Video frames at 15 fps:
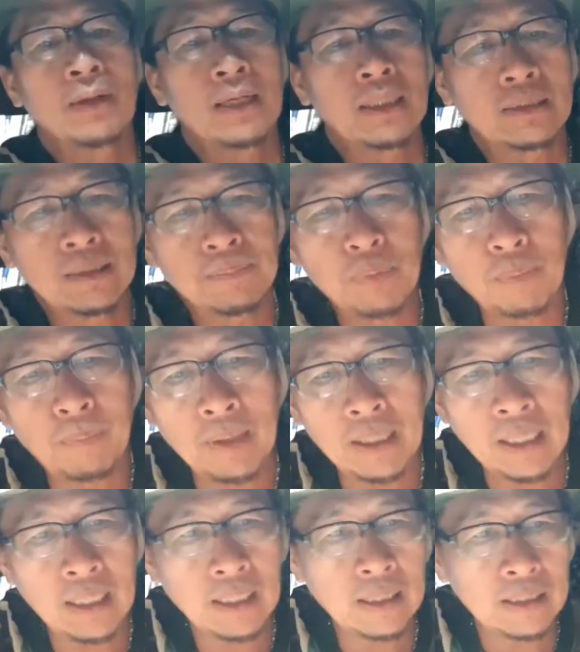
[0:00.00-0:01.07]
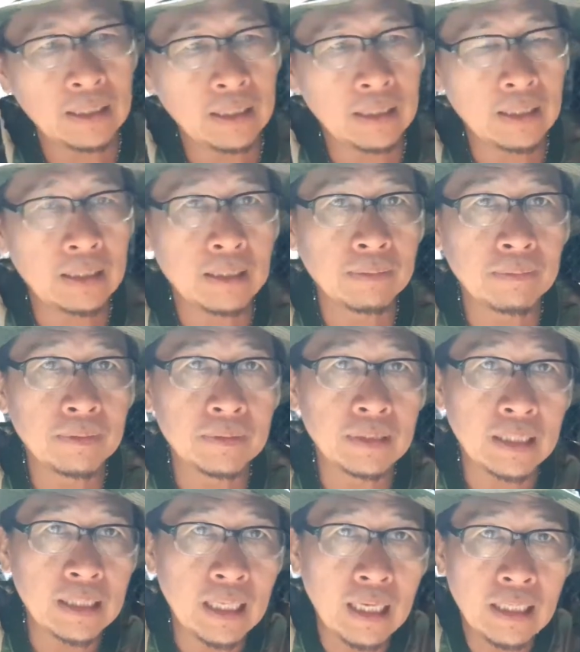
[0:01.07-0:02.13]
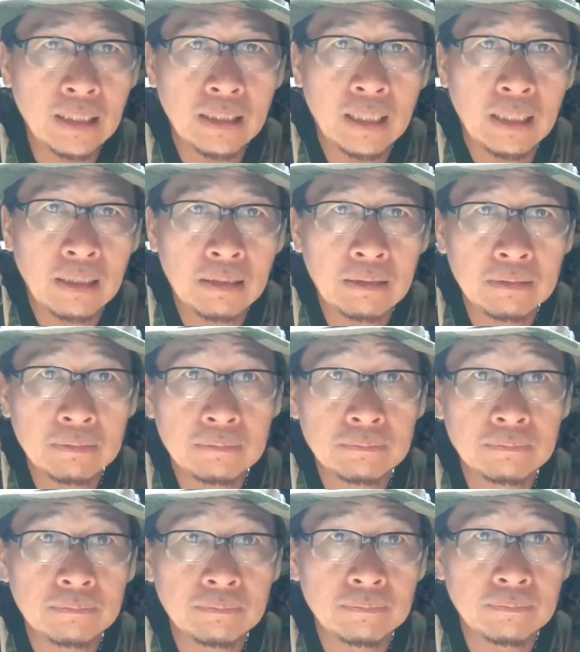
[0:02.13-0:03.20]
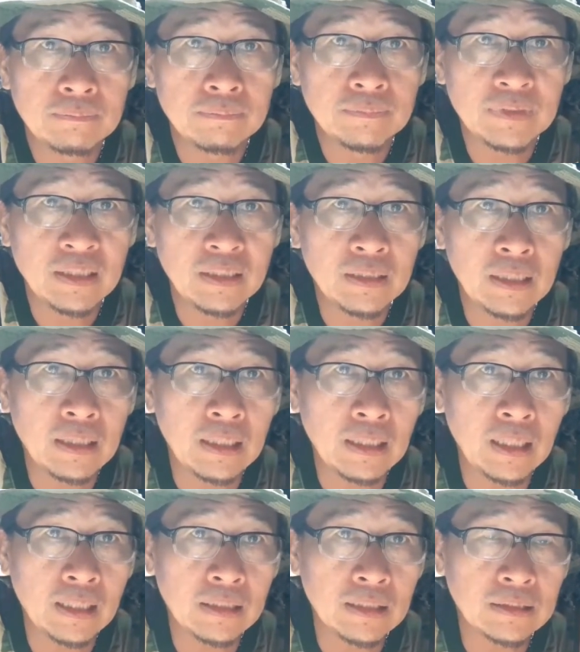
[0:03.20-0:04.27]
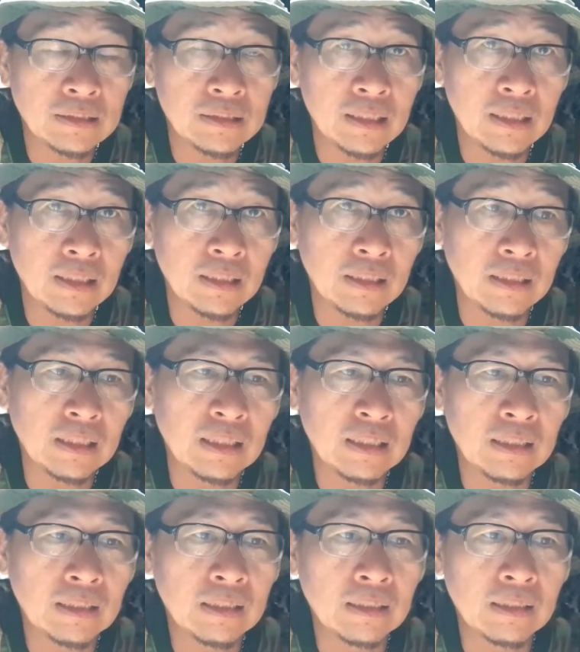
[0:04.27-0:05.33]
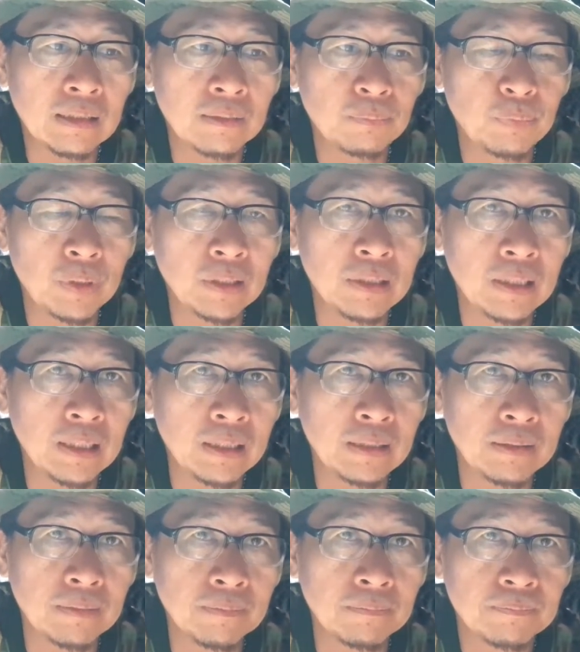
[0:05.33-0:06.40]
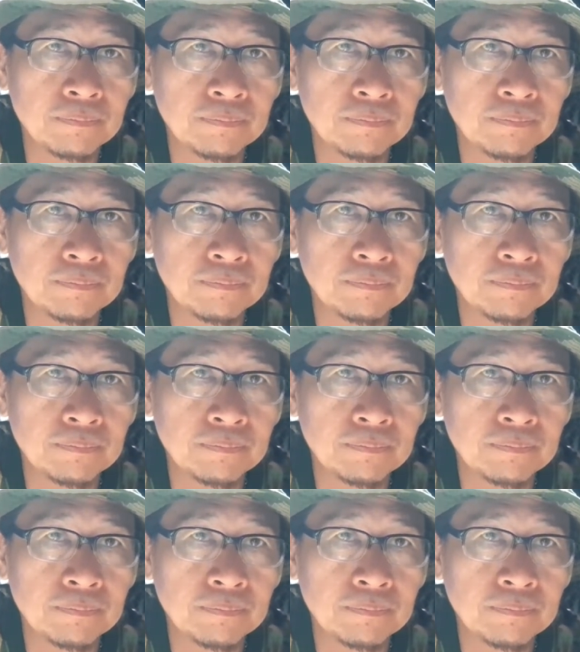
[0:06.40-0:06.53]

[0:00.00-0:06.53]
kasi po pagka nangyari na hindi na natin siya pwedeng